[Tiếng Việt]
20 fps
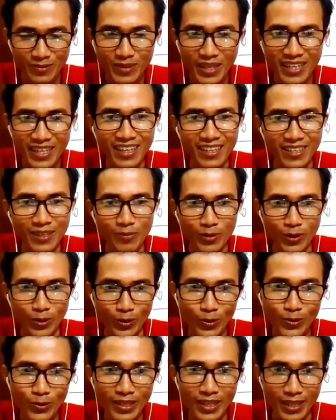chúng ta cần đồng
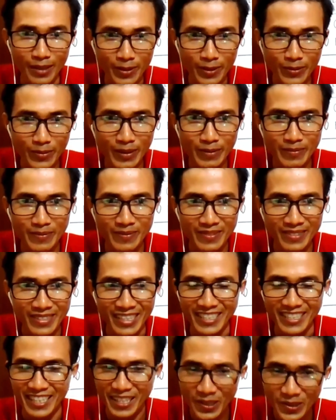đội hỗ trợ mà đúng không
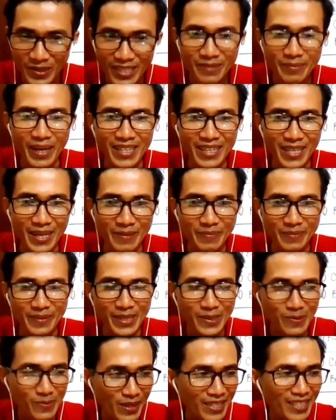thì sẽ có những bài tập
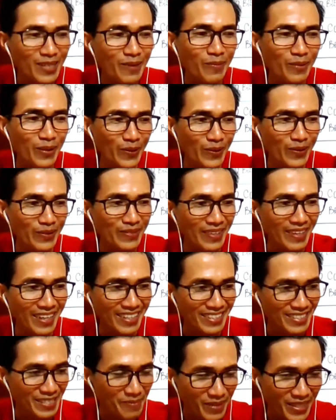liên quan tới đồng đội
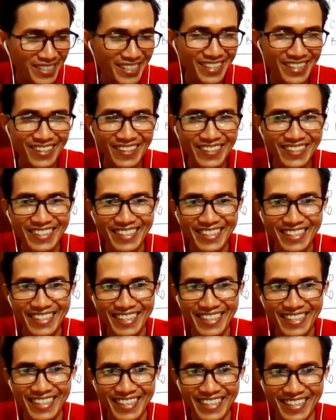à, sắp tới sẽ có
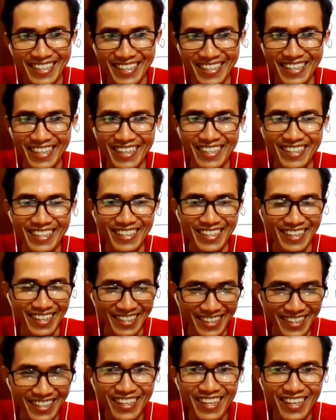à, dạ
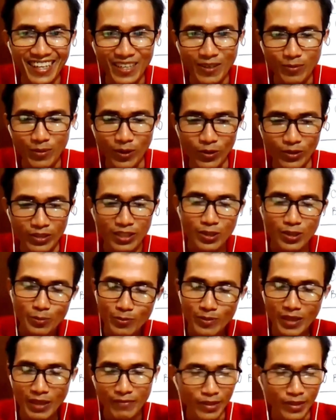à, tinh thần đồng đội sẽ giúp
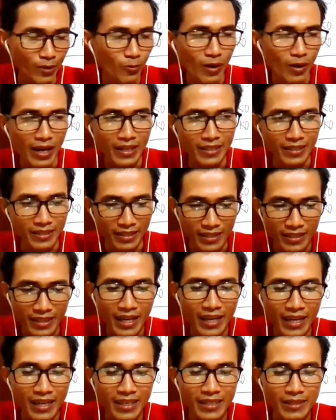chúng ta vượt qua được những
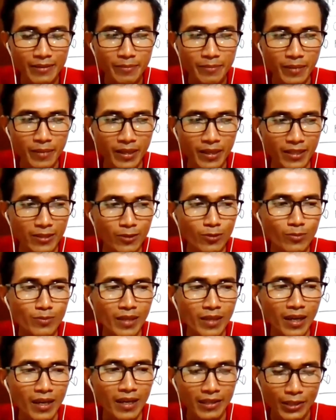cái mà chúng ta
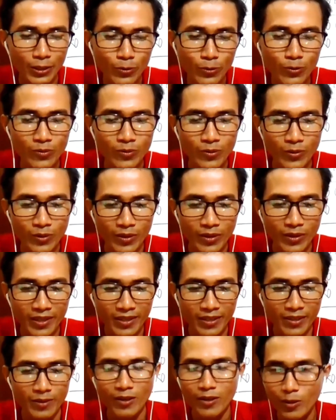yếu không có
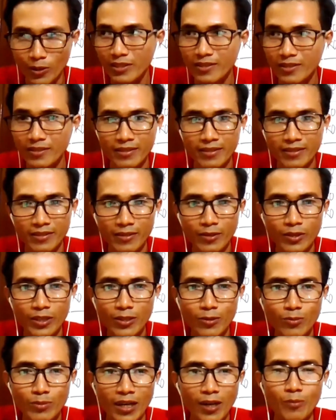đồng đội sẽ ờ, đôi
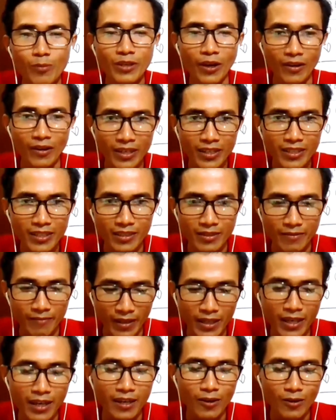khi chúng ta không giỏi hết được
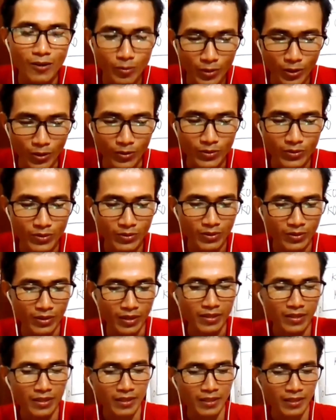phải cần có đồng đội
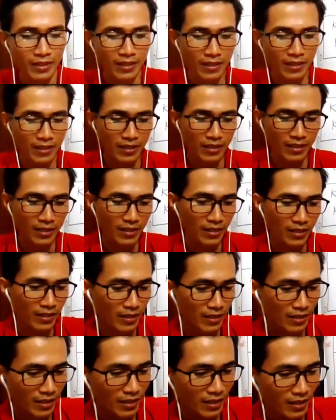đó.
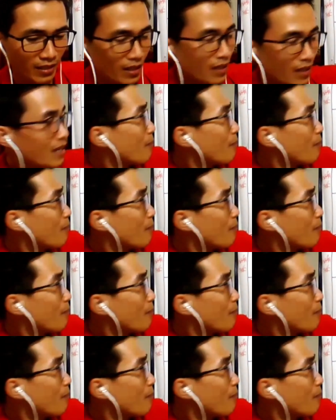thì